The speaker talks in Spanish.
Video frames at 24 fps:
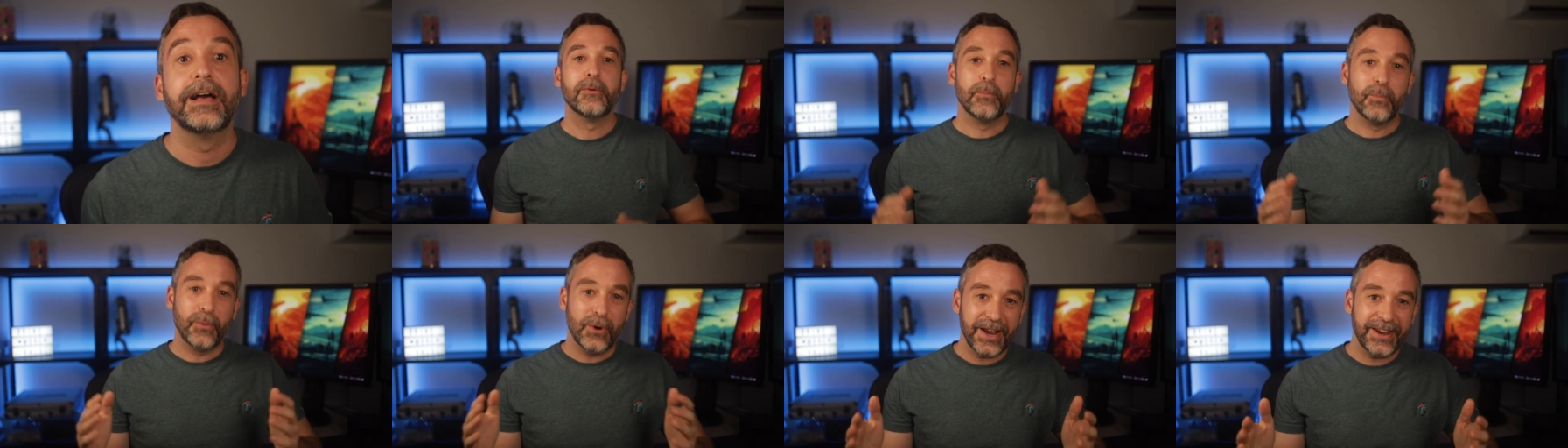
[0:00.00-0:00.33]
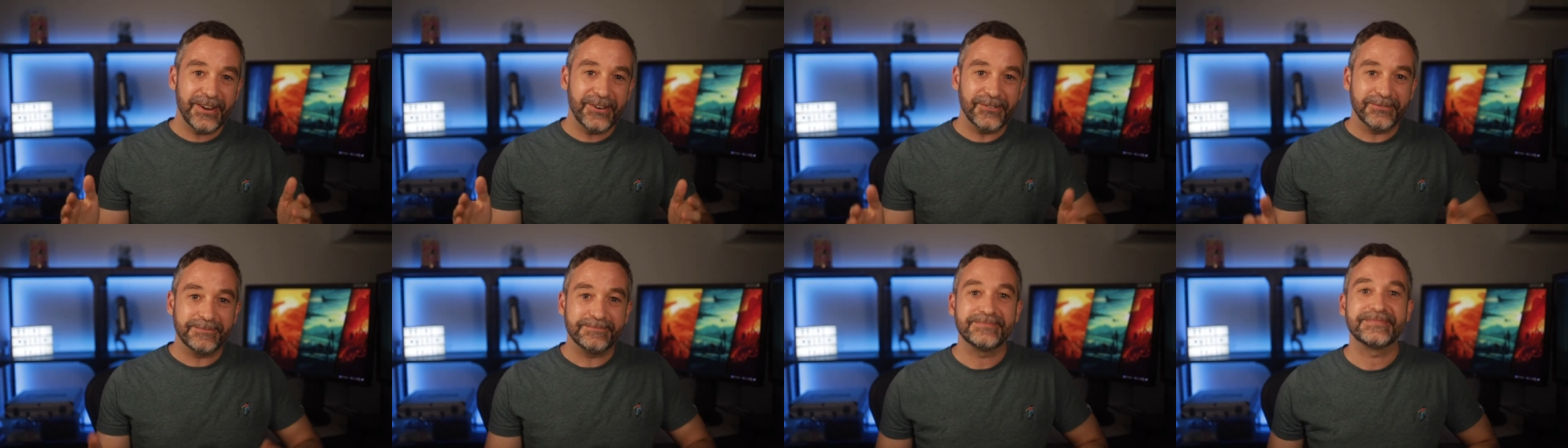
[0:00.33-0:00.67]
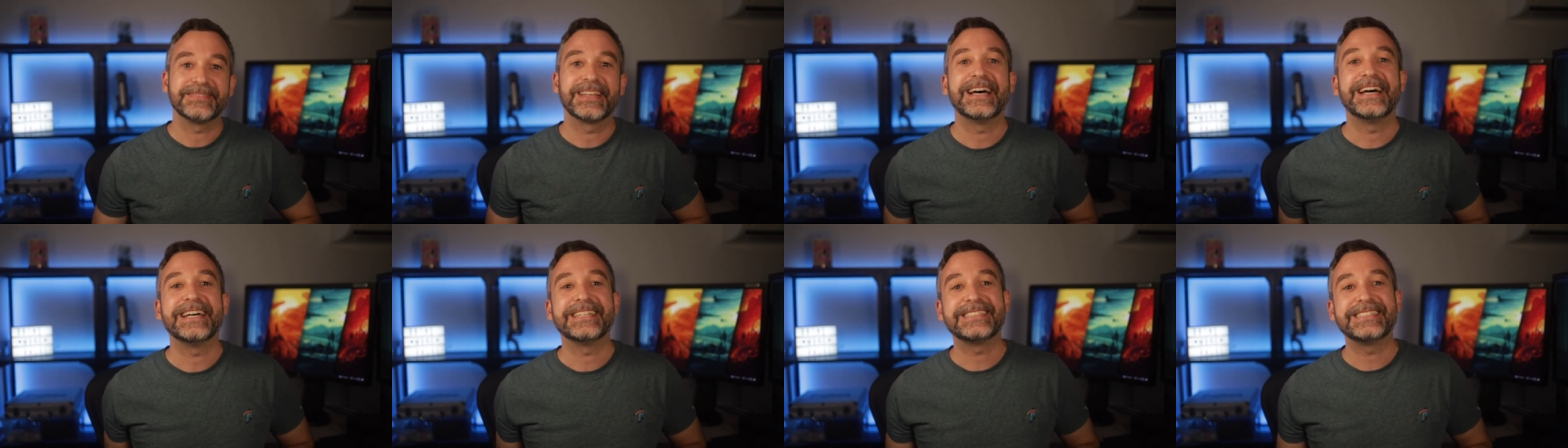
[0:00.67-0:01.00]
Bueno,
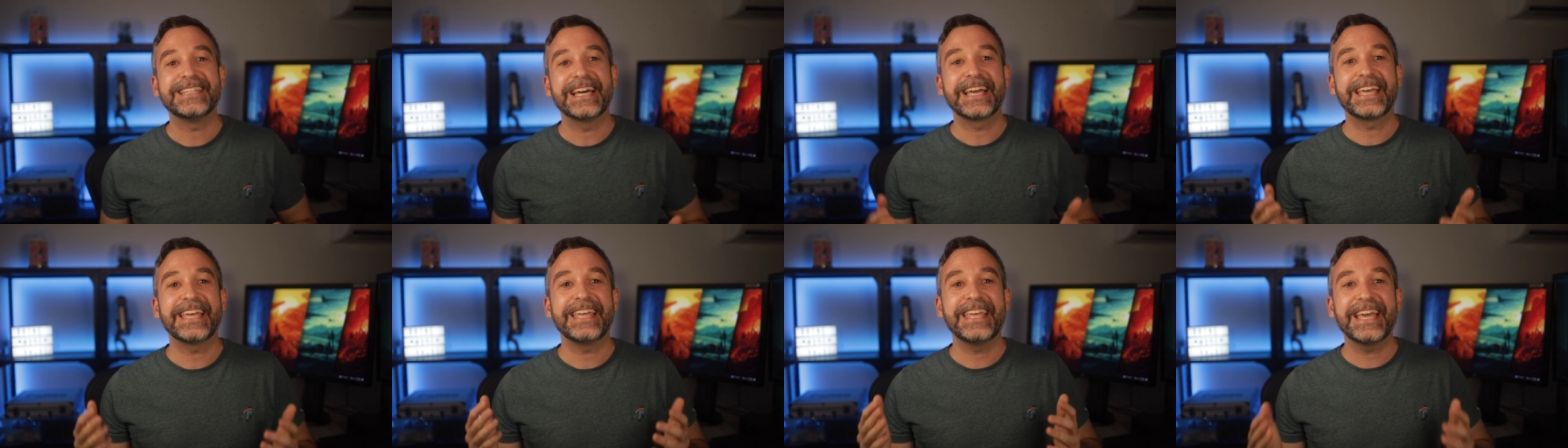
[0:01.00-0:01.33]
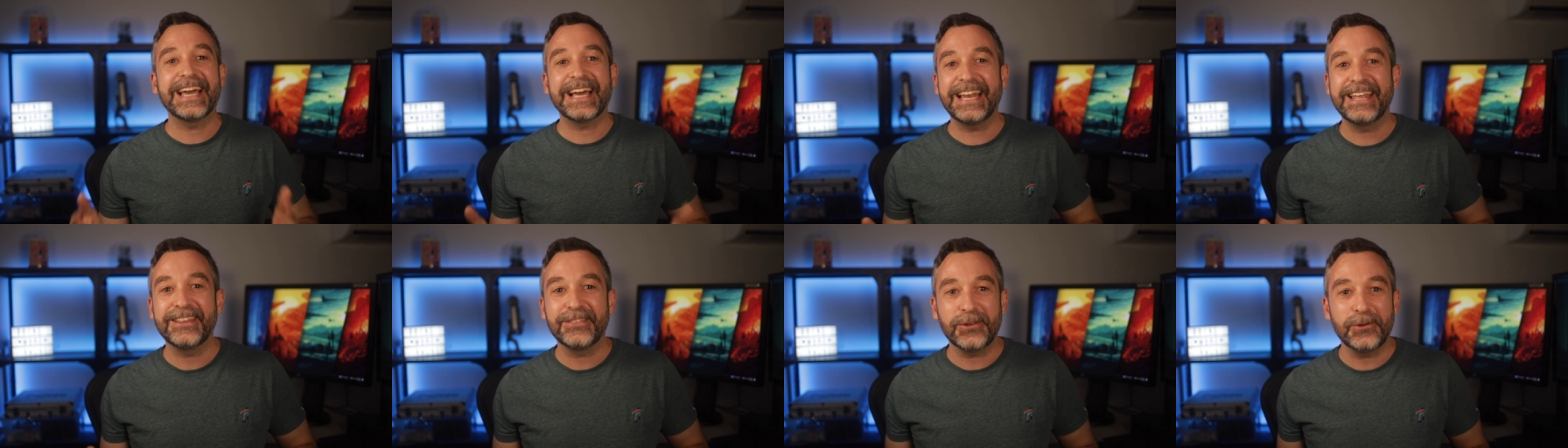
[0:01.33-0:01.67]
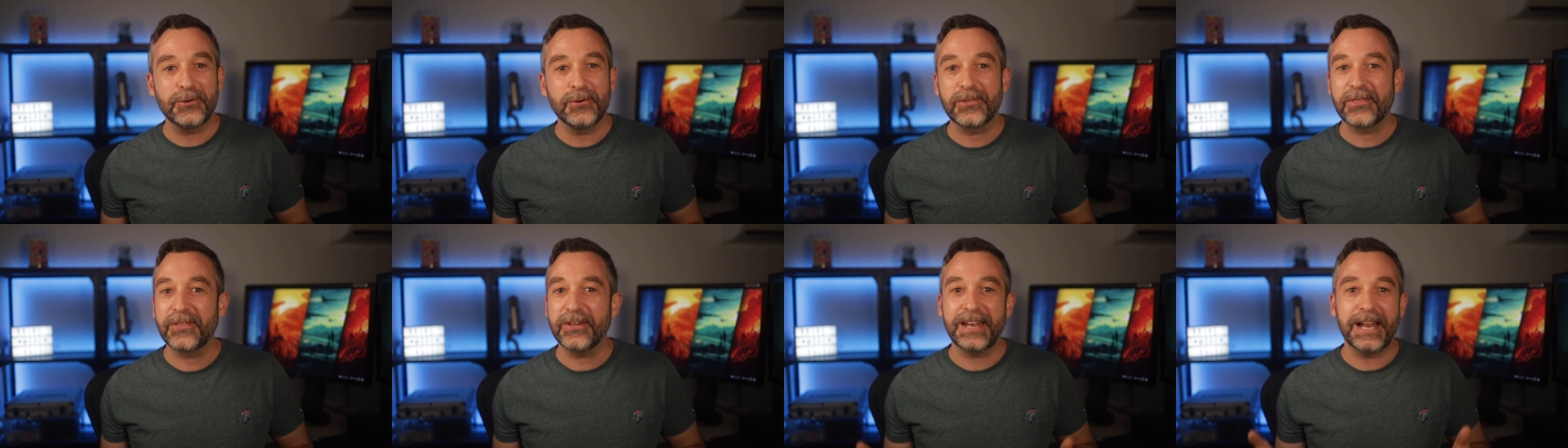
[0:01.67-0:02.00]
hasta aquí llega la
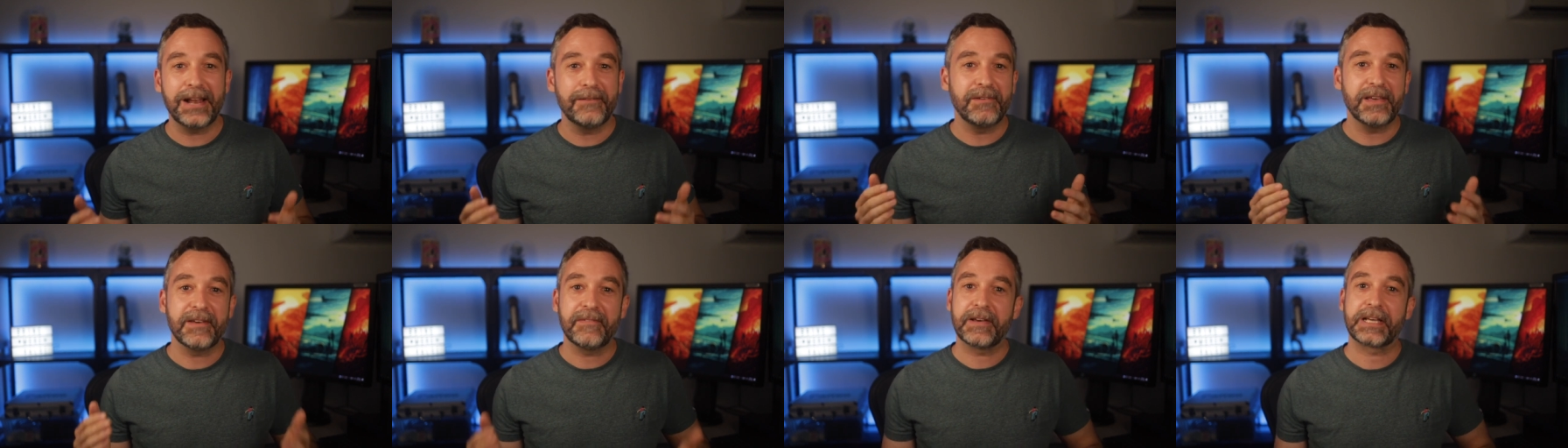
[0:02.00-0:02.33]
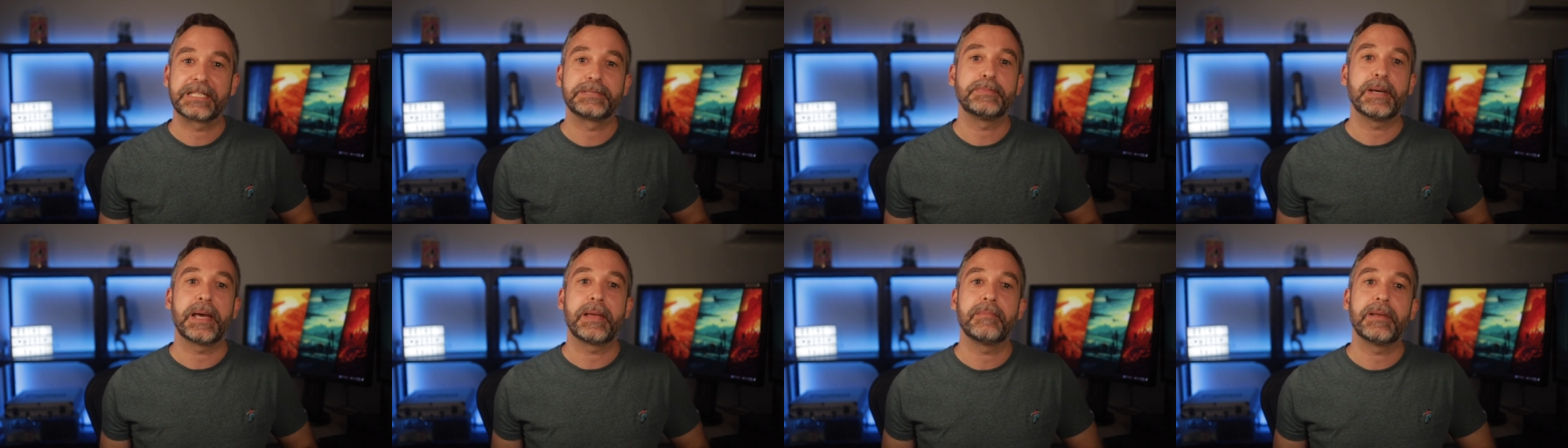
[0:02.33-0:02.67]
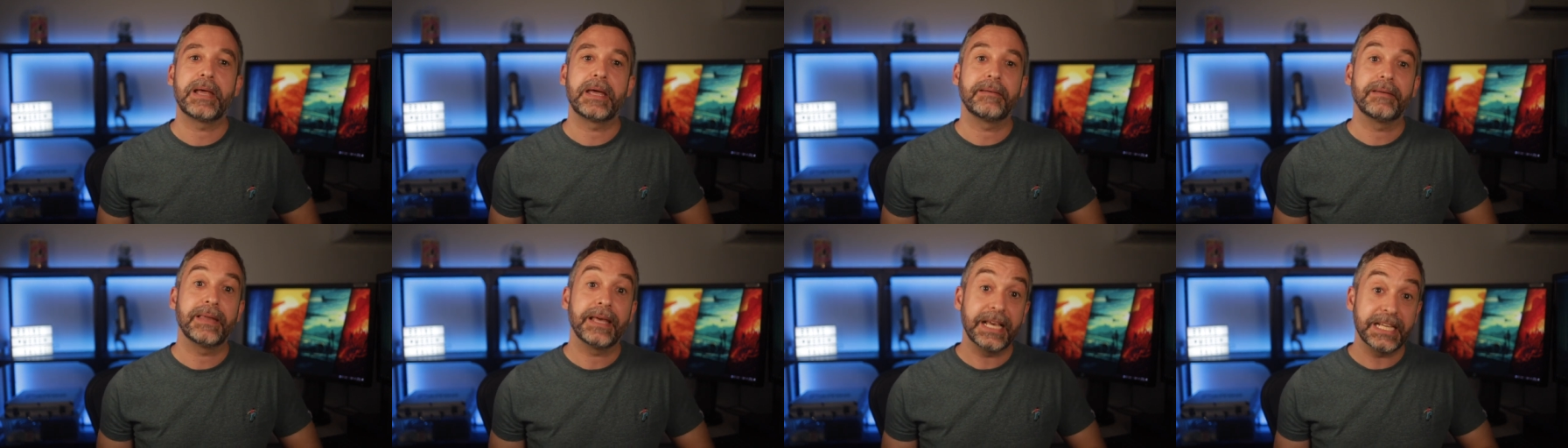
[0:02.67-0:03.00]
introducción al VFX
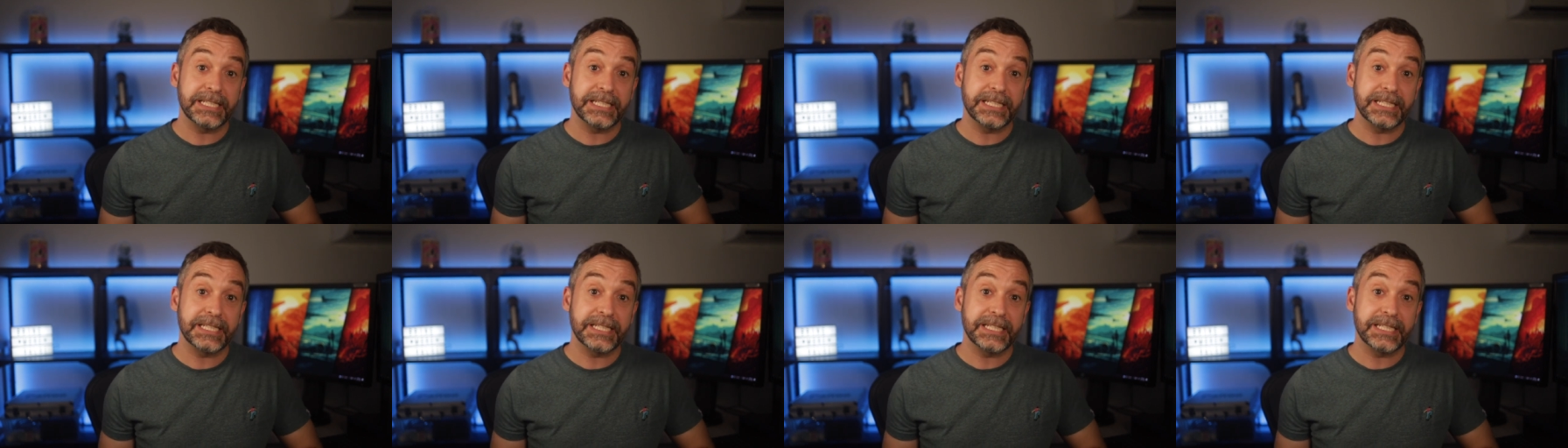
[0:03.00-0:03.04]
Pipeline.